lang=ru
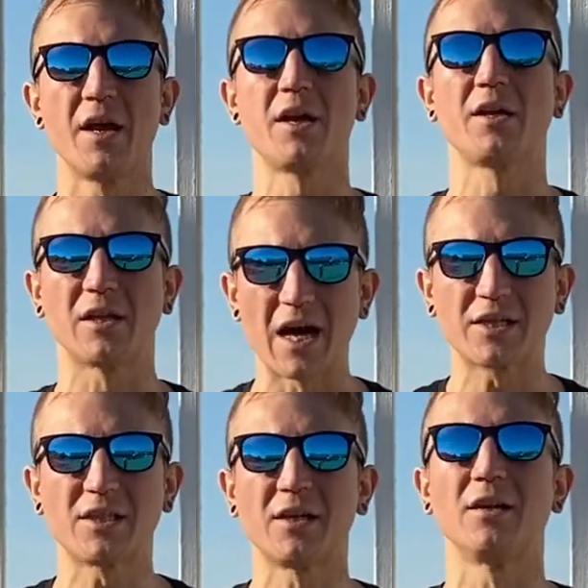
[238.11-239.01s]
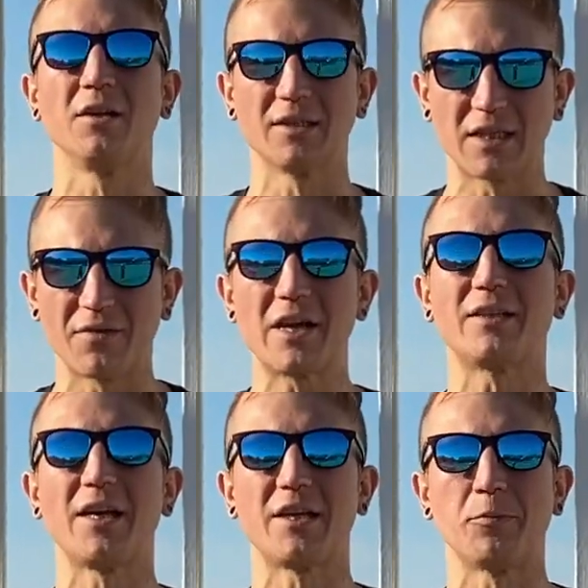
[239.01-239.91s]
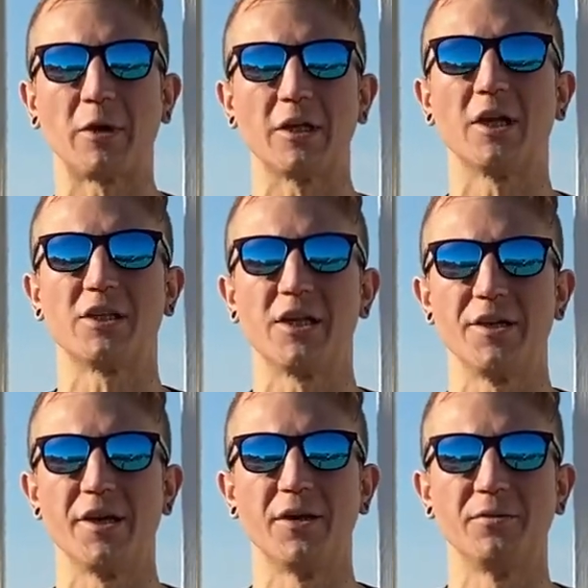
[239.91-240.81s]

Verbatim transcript: и также голосовать за эти предложения.